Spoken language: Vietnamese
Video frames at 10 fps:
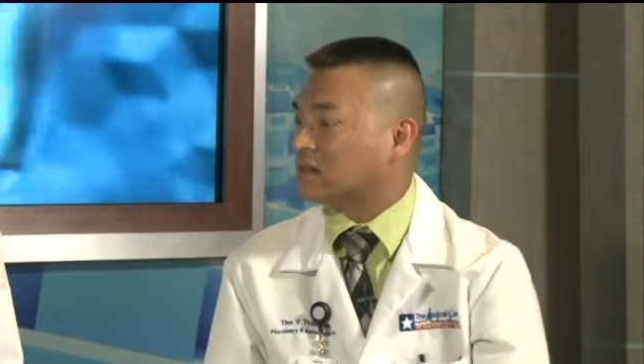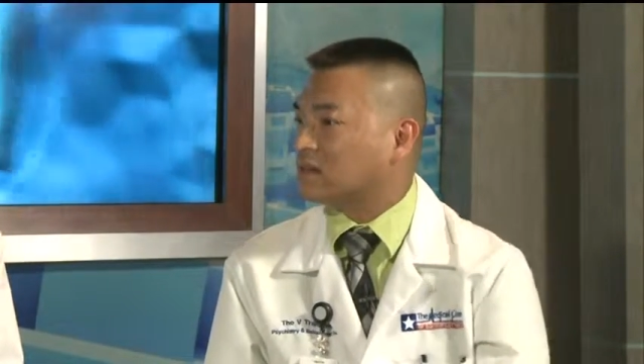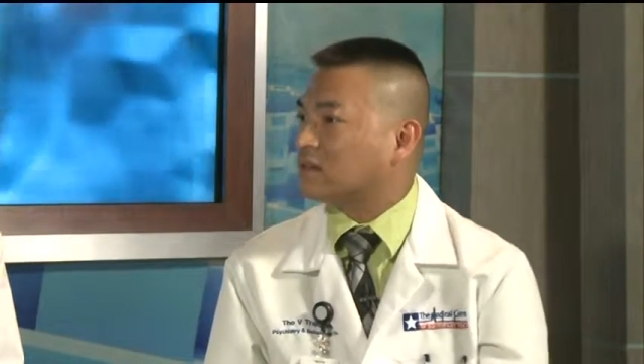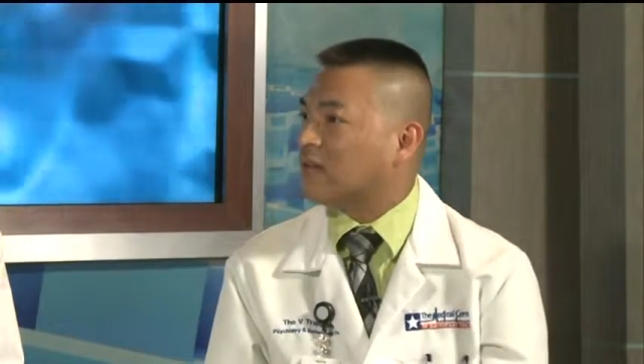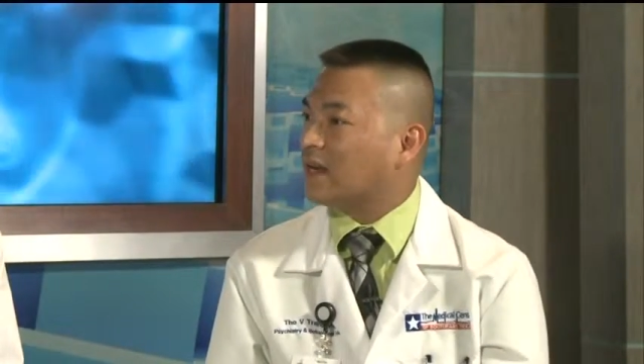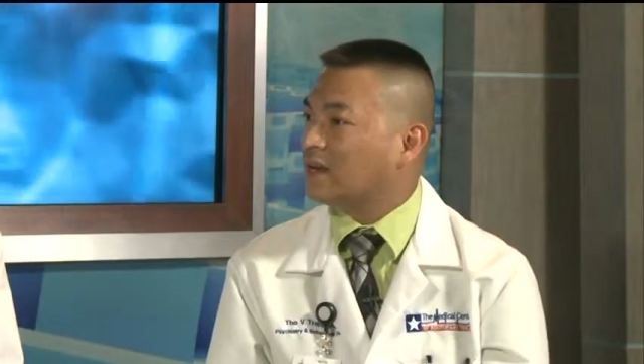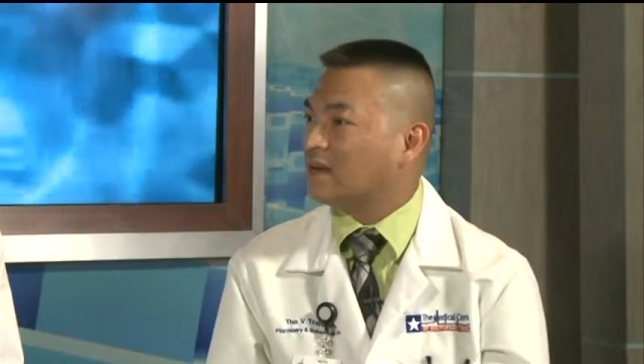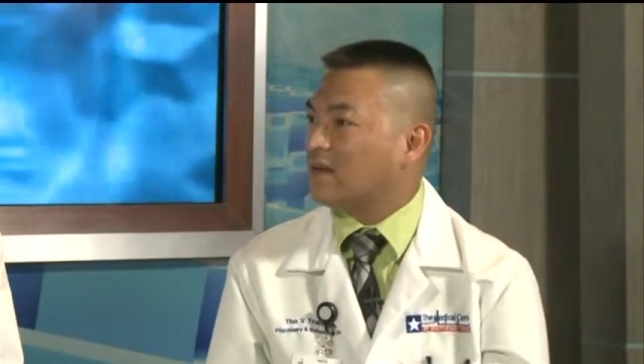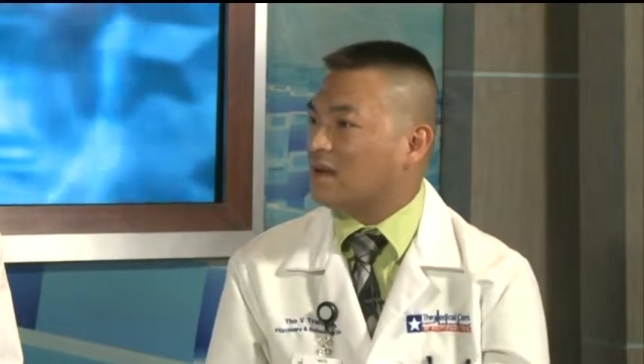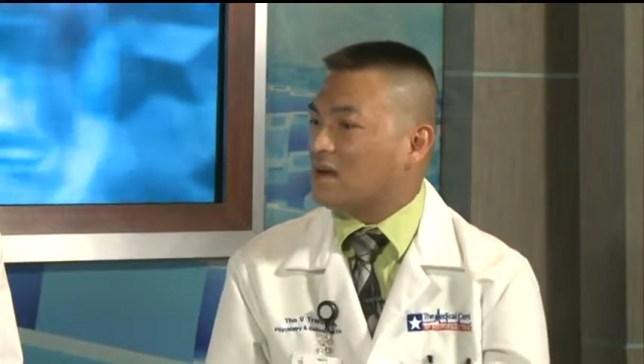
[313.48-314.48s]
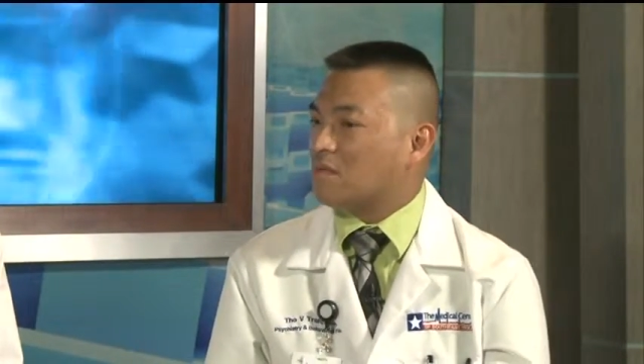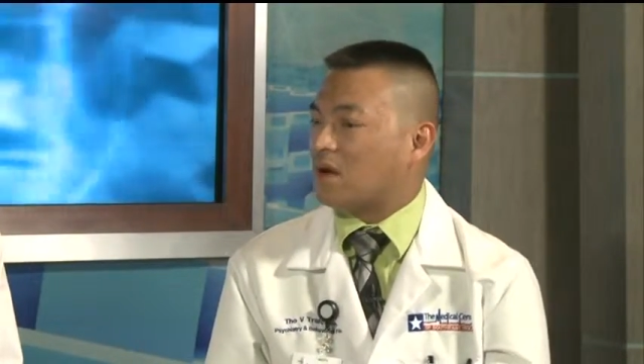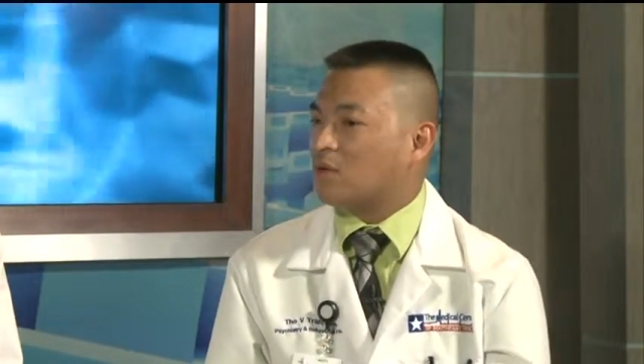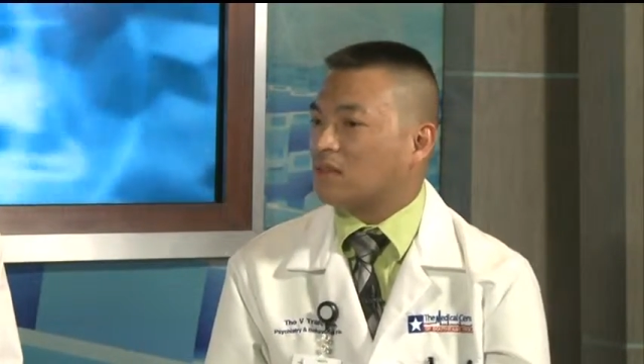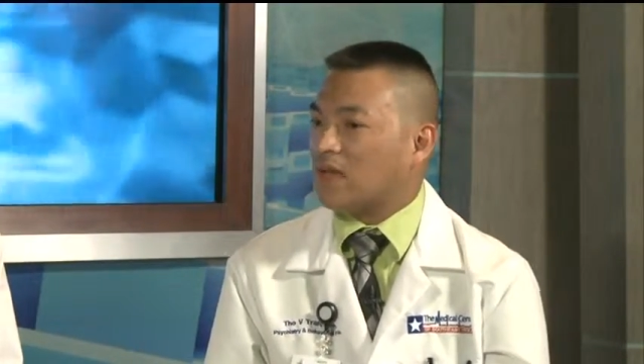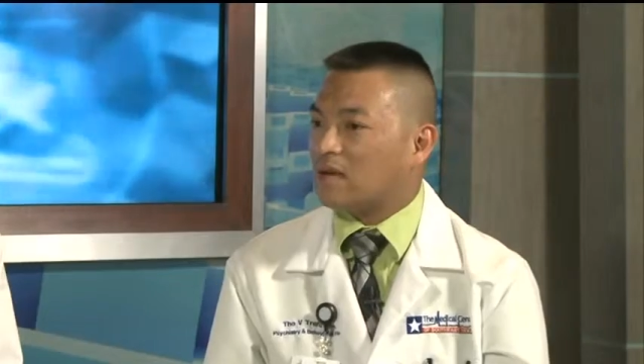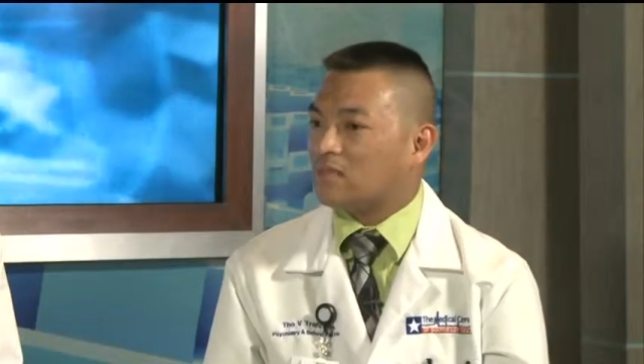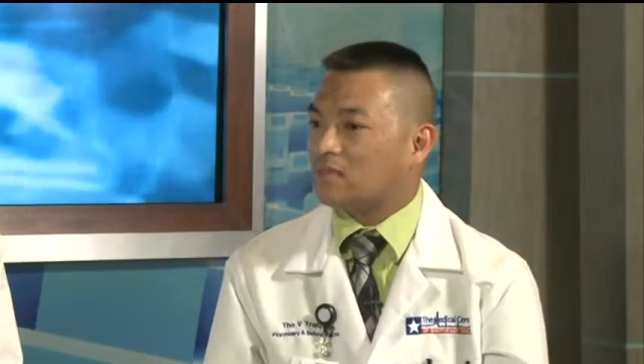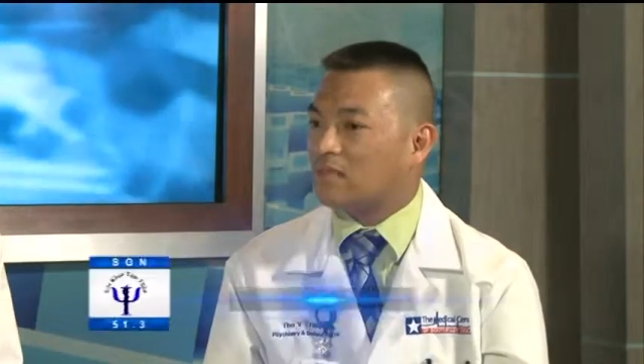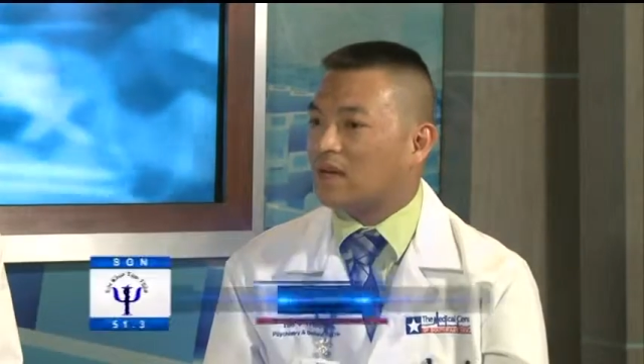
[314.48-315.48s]
đưa đến. Mà nói
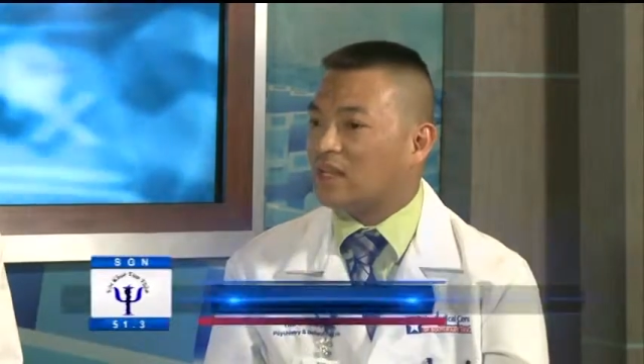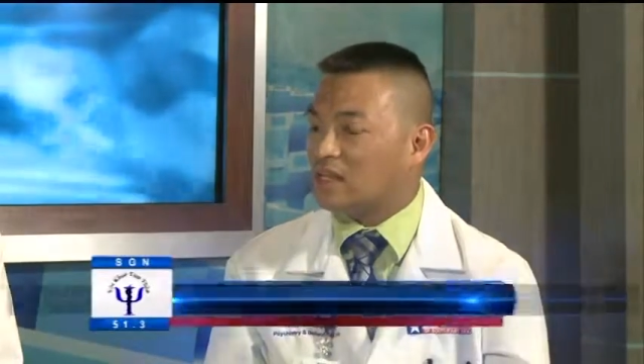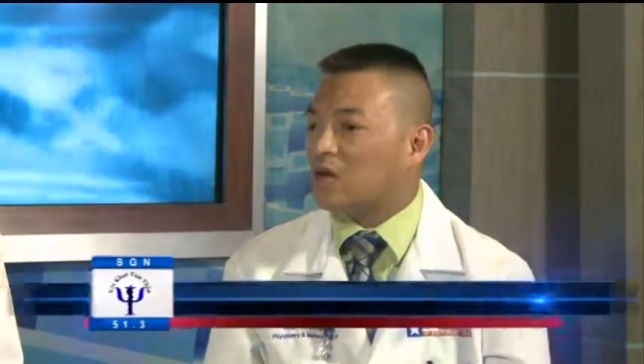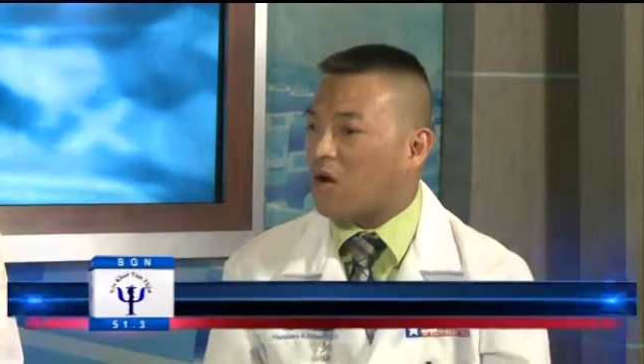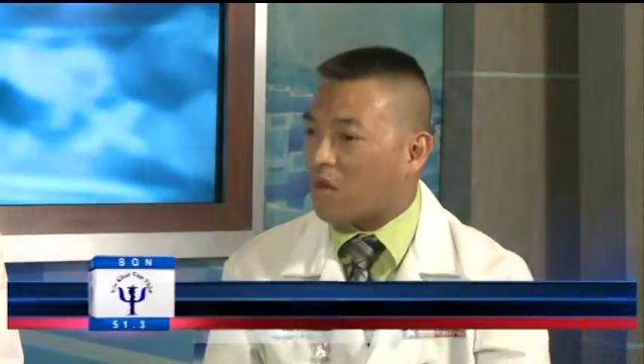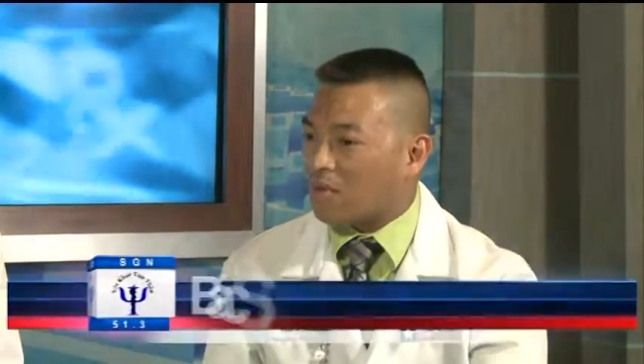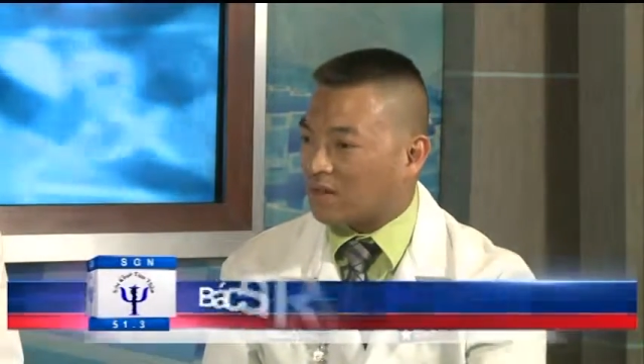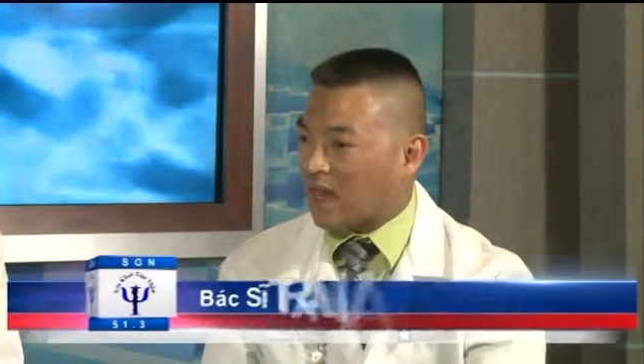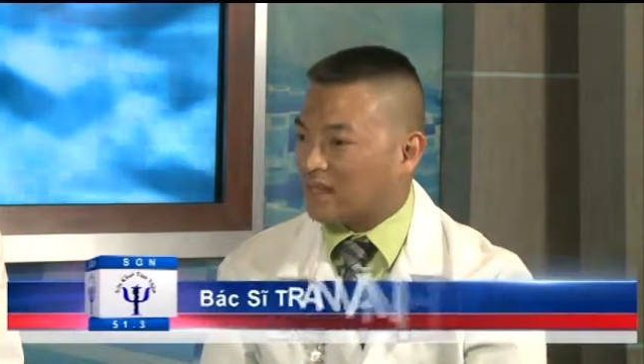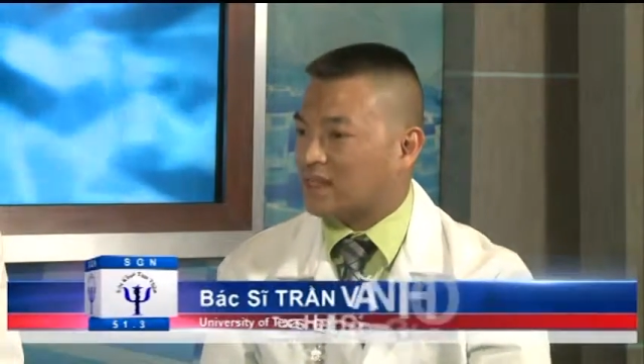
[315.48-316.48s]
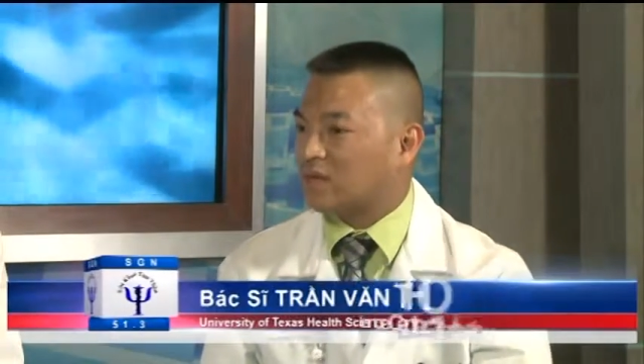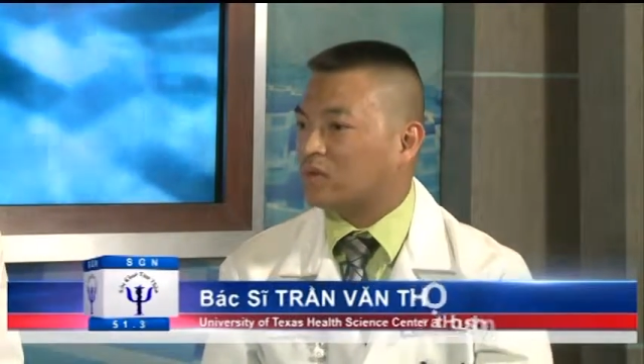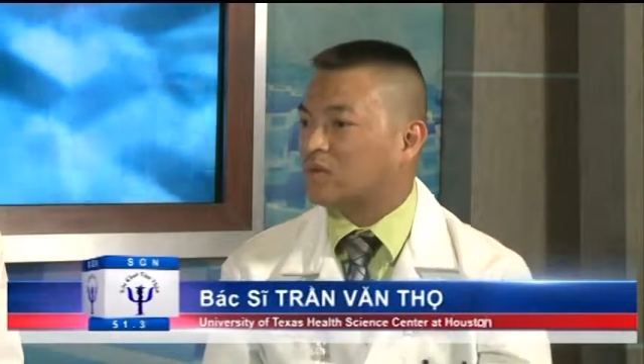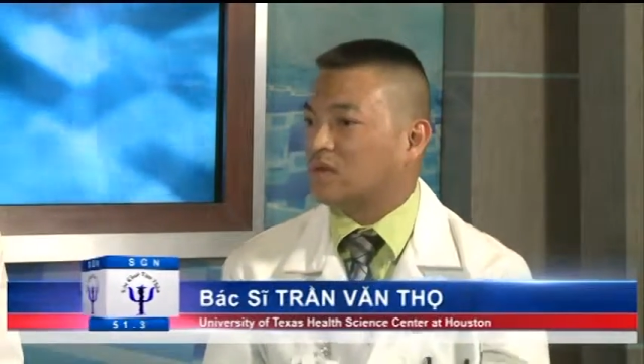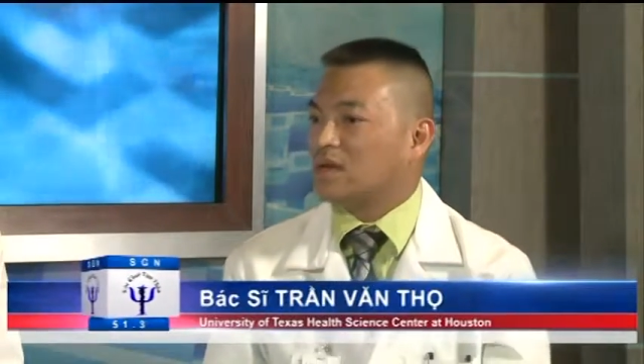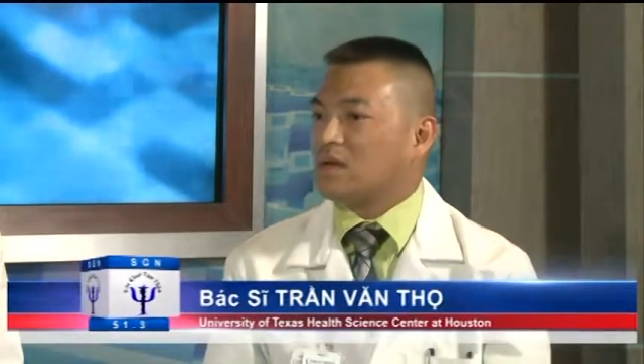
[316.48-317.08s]
thêm mấy lý do mà tại sao